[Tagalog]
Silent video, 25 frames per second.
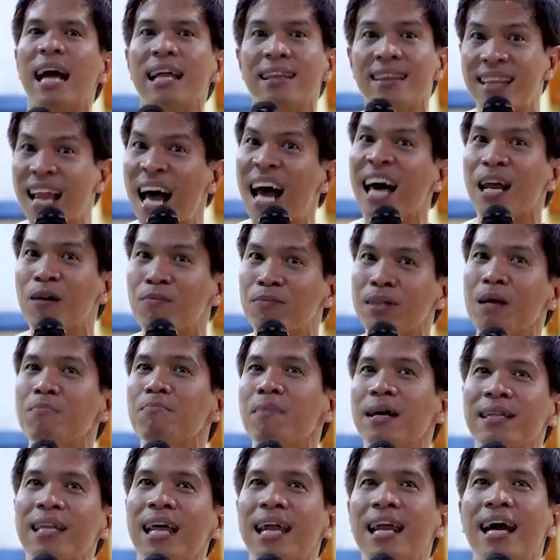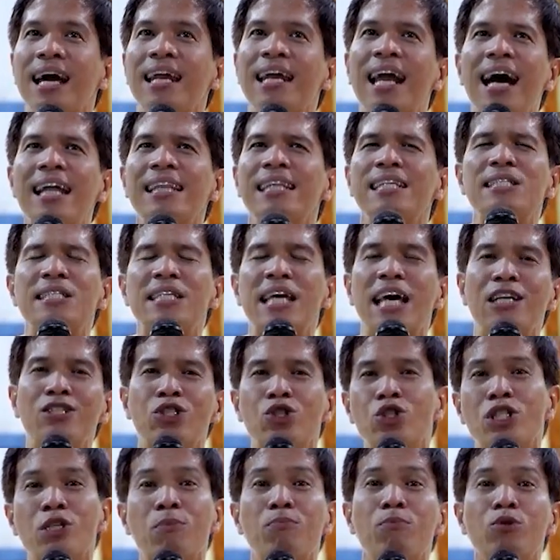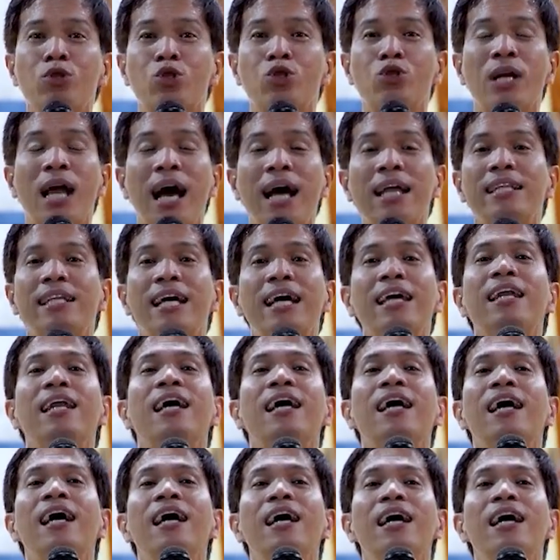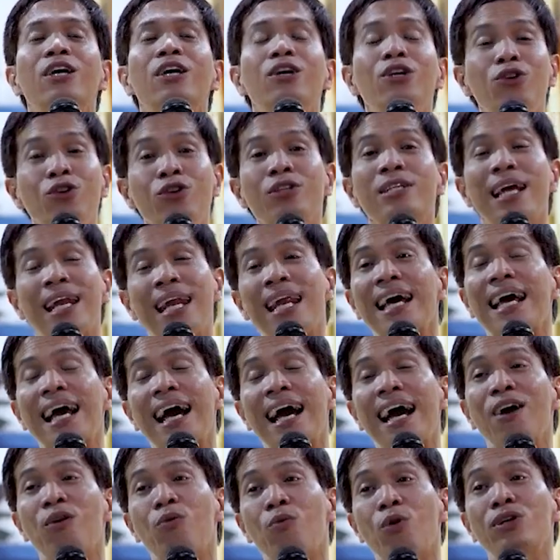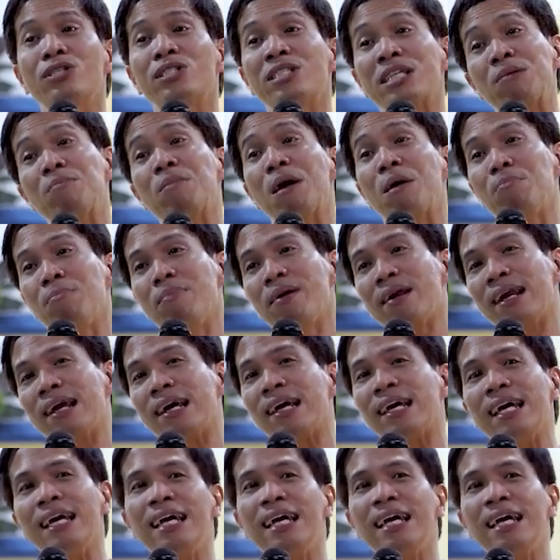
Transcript: at naramdaman talaga natin si Jesus sa puso natin, yun talaga ang worst remembering.